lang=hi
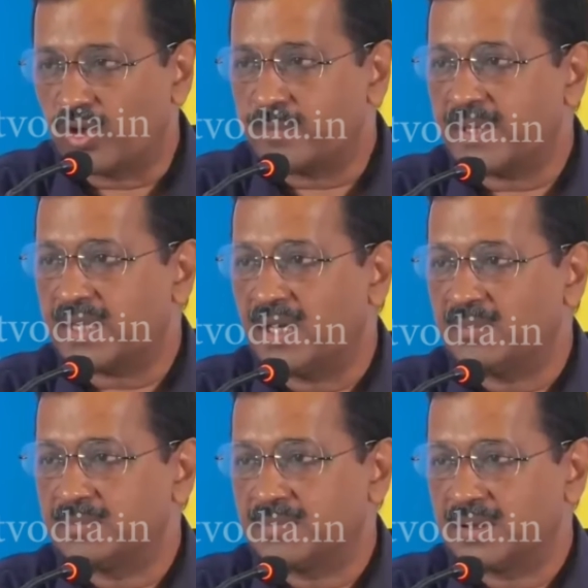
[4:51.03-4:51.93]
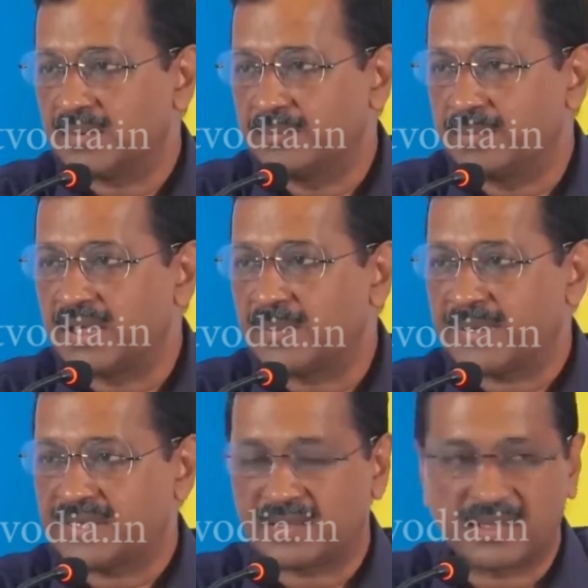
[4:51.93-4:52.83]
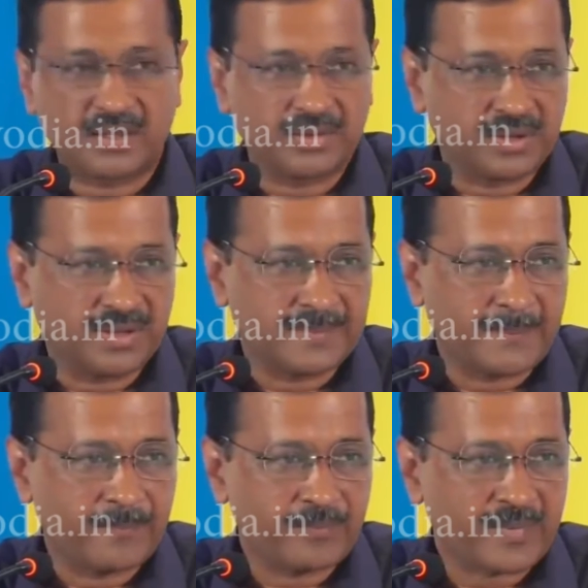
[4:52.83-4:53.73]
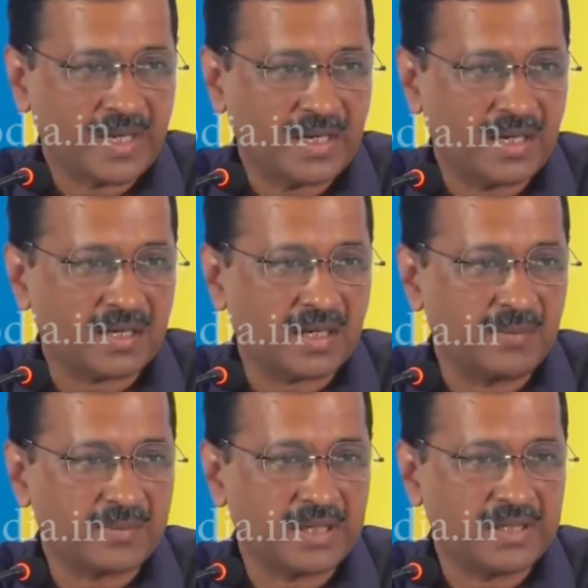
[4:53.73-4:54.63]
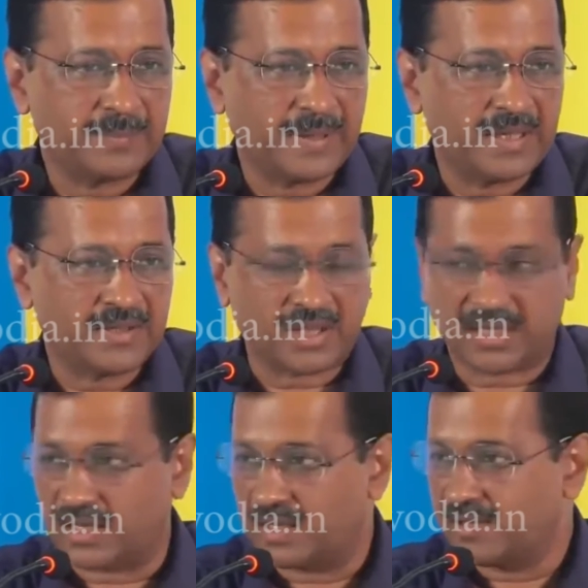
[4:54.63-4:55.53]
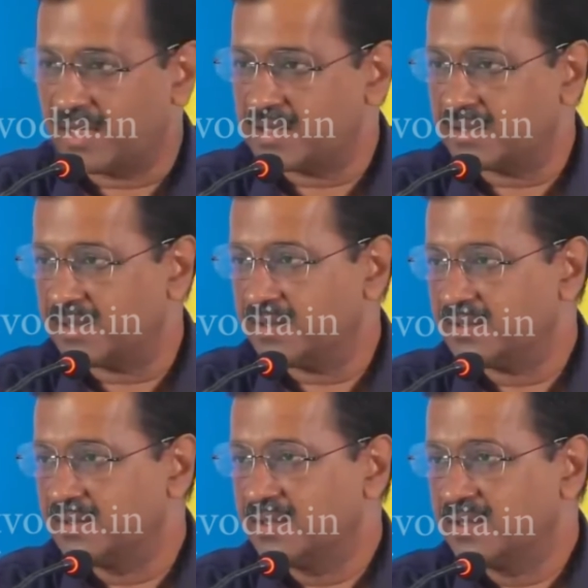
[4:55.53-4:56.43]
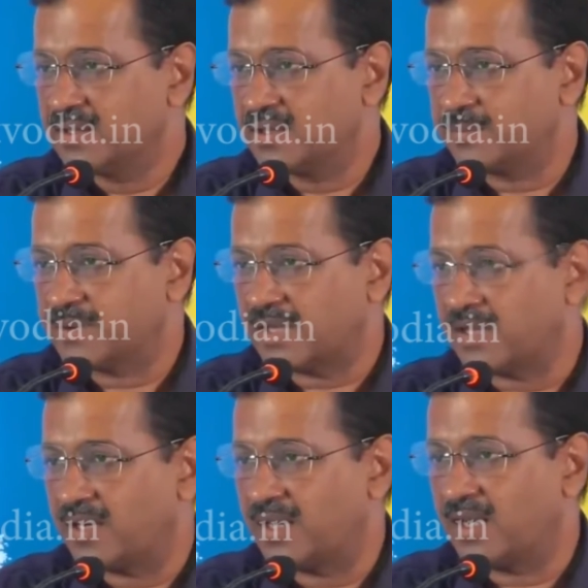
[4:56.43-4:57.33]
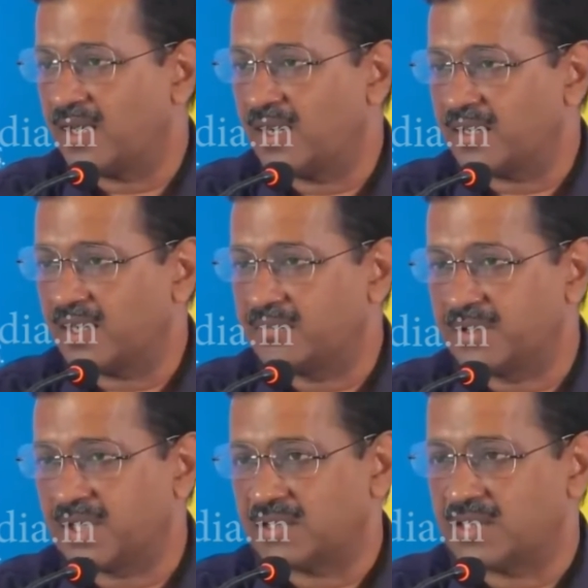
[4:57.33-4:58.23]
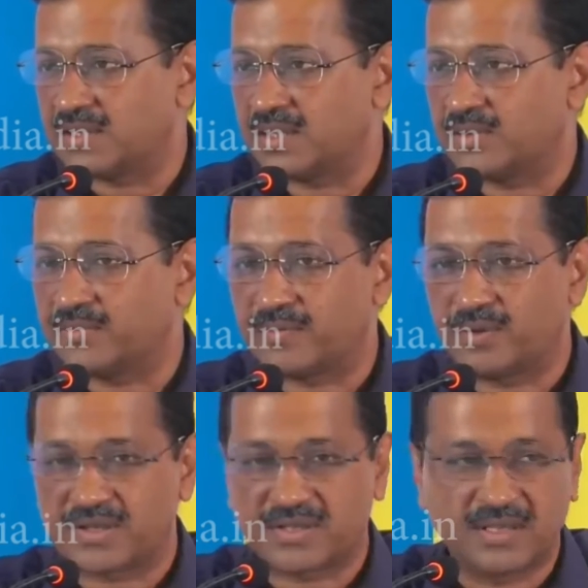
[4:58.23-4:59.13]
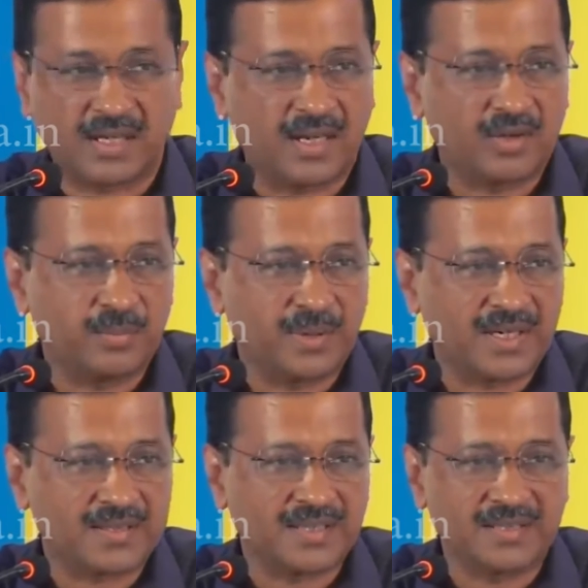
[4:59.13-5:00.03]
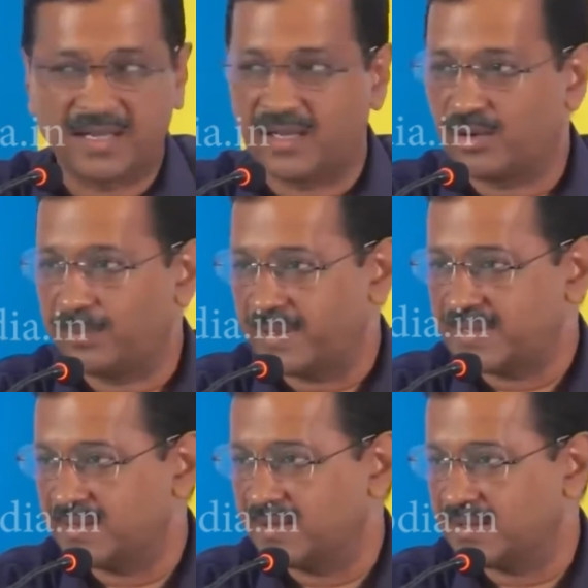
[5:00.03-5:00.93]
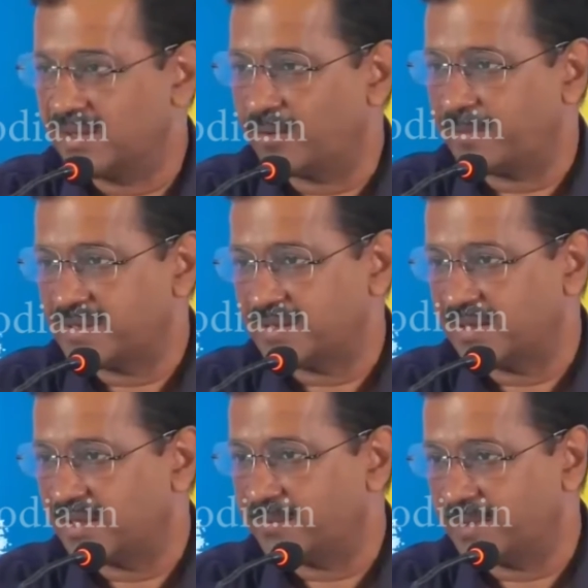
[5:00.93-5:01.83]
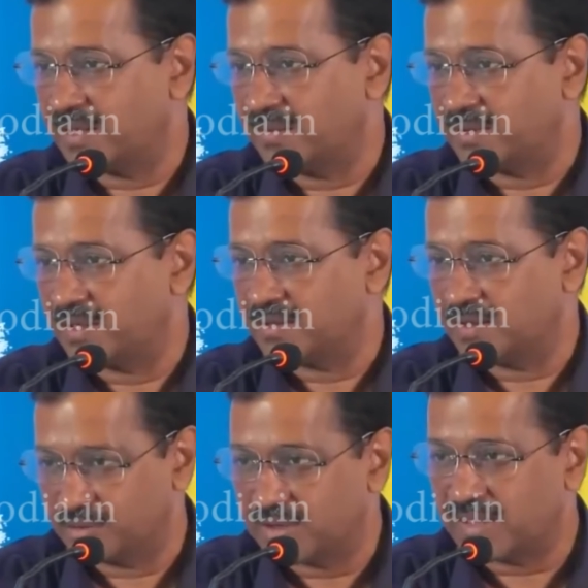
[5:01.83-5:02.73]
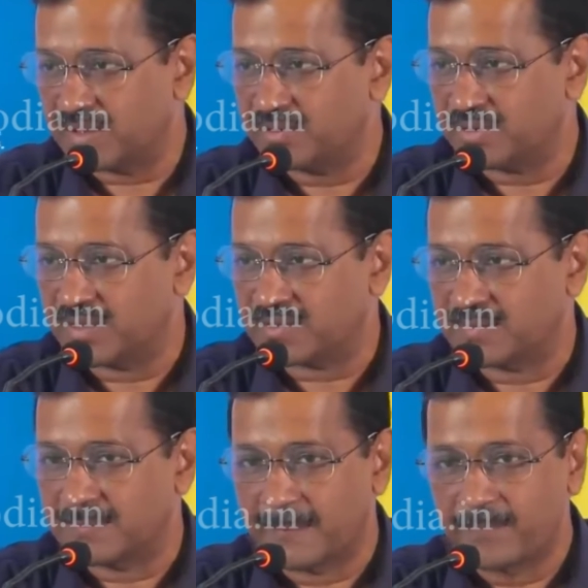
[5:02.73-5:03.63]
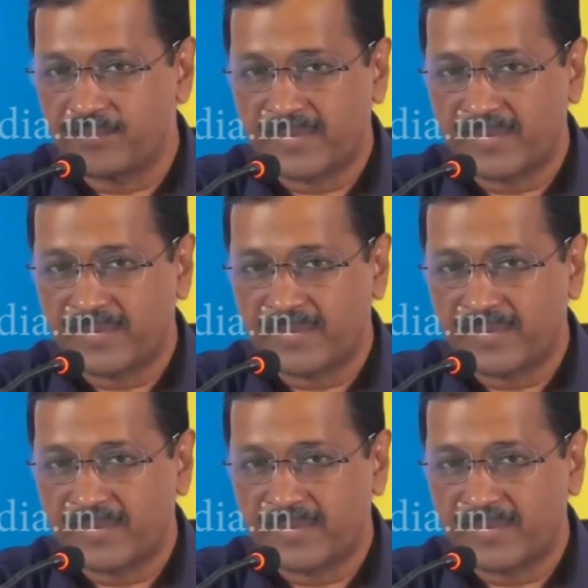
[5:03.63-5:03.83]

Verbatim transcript: कोई भी काम बिना पैसे के नहीं होता हर काम के लिए पहले चक्कर लगवाए जाते हैं जब चक्कर लगा लगा के आदमी थक जाता है तो फिर वो किसी दलाल को पकड़ता है दलाल को पैसे देता है और पैसे दे के अपना काम कराता है होता है कि नहीं होता ऐसे